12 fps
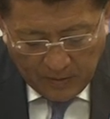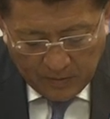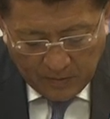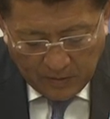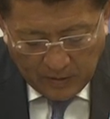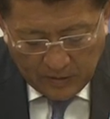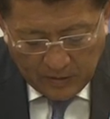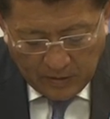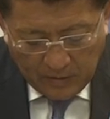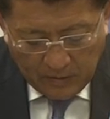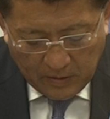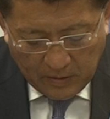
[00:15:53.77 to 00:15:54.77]
その
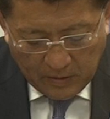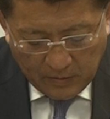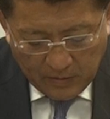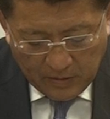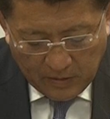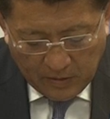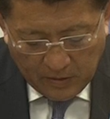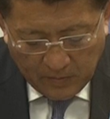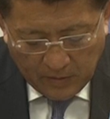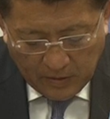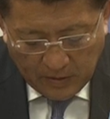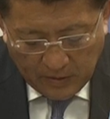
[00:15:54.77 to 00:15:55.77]
アジャイル型の
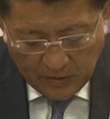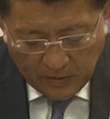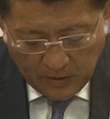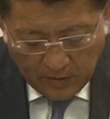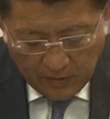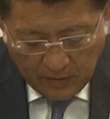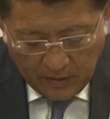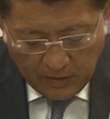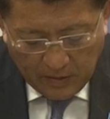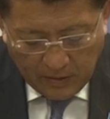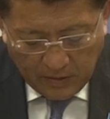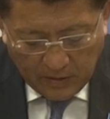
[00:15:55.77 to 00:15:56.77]
システム開発など
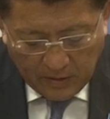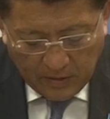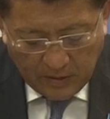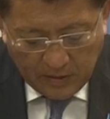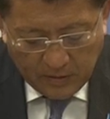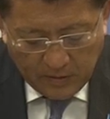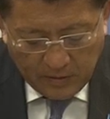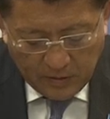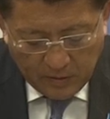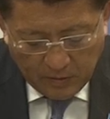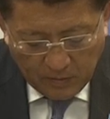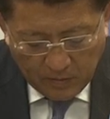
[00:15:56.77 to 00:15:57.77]
新たな開発
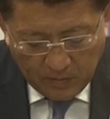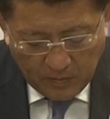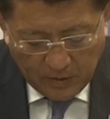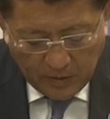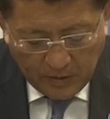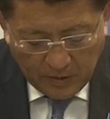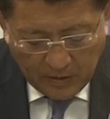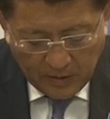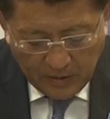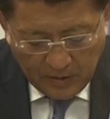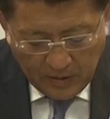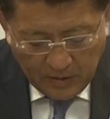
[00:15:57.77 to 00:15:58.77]
ニーズを踏まえ
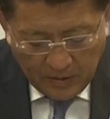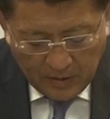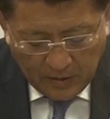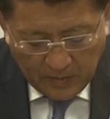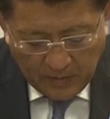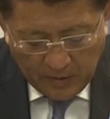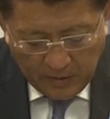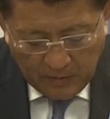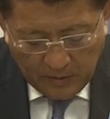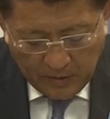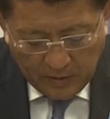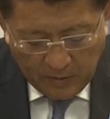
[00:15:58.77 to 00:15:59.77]
て幅
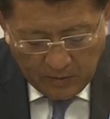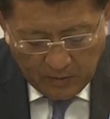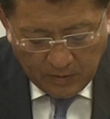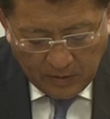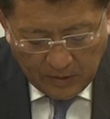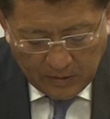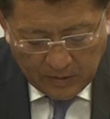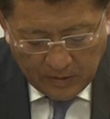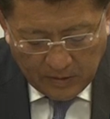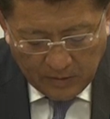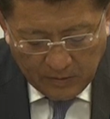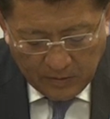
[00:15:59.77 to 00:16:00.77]
広い企が
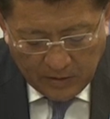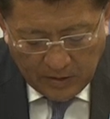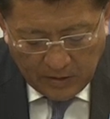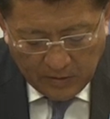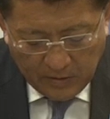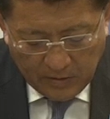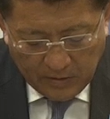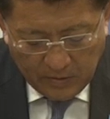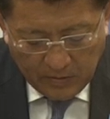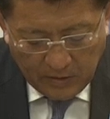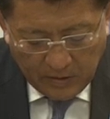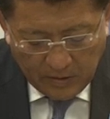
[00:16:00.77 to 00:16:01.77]
参入しやすい
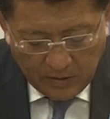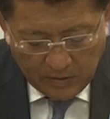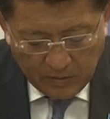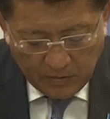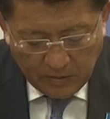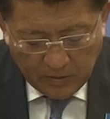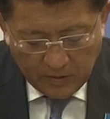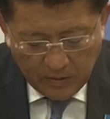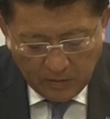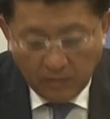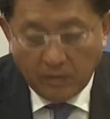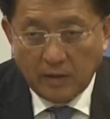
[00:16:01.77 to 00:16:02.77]
柔軟な調達
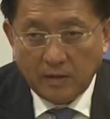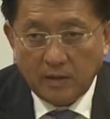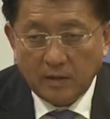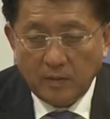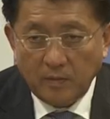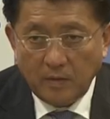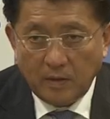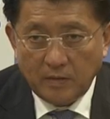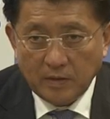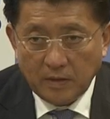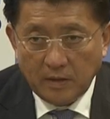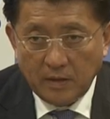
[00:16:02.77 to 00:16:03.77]
制度の在り方
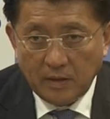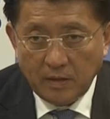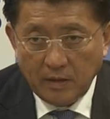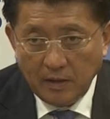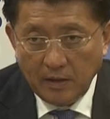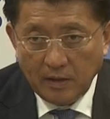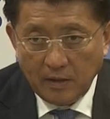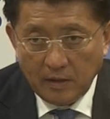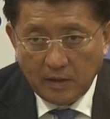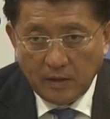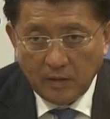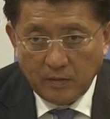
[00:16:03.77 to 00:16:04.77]
も併せて
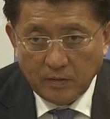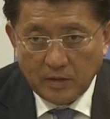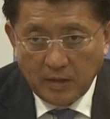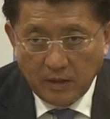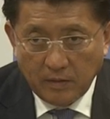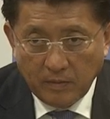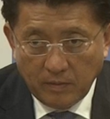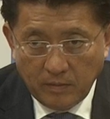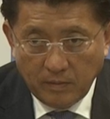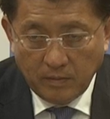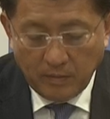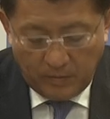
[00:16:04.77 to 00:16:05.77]
検討したいと
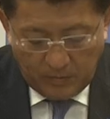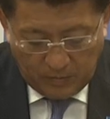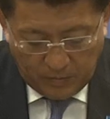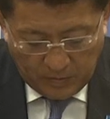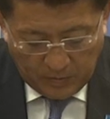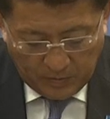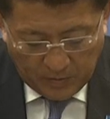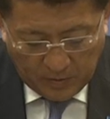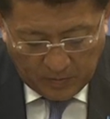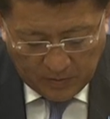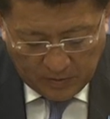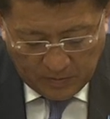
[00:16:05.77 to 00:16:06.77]
いうふうに思っ
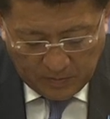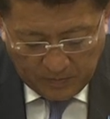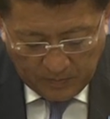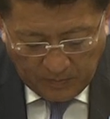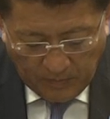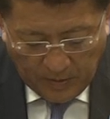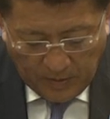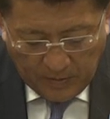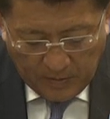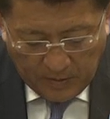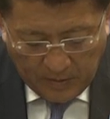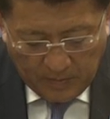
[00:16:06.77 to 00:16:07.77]
てます。
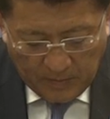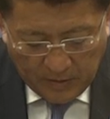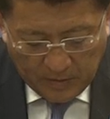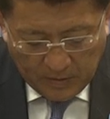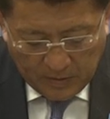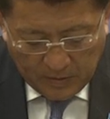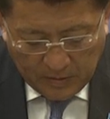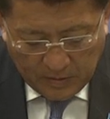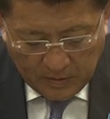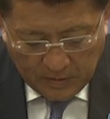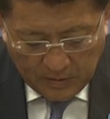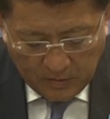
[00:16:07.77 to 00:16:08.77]
でま
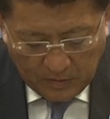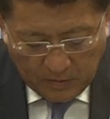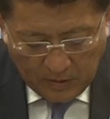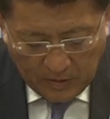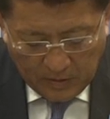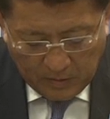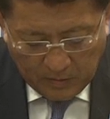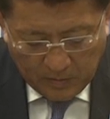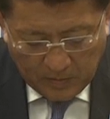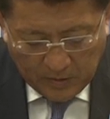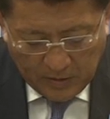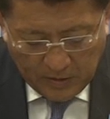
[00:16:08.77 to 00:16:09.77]
あ、そこで
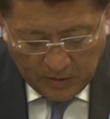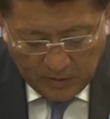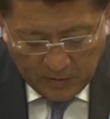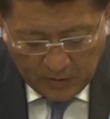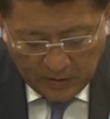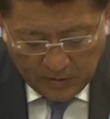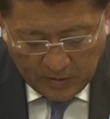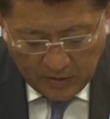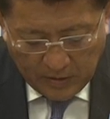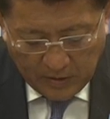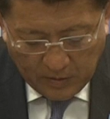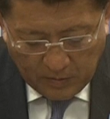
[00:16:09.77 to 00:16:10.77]
望ましい入札
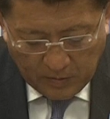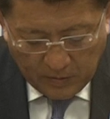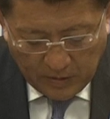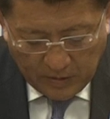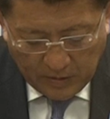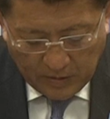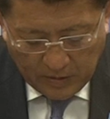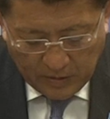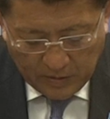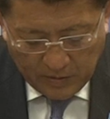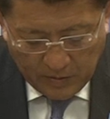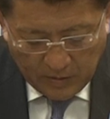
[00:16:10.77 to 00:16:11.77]
制限等の在り方
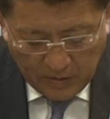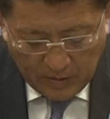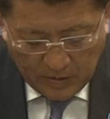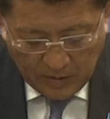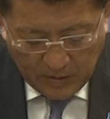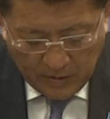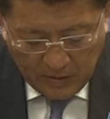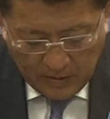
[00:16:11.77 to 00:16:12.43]
について、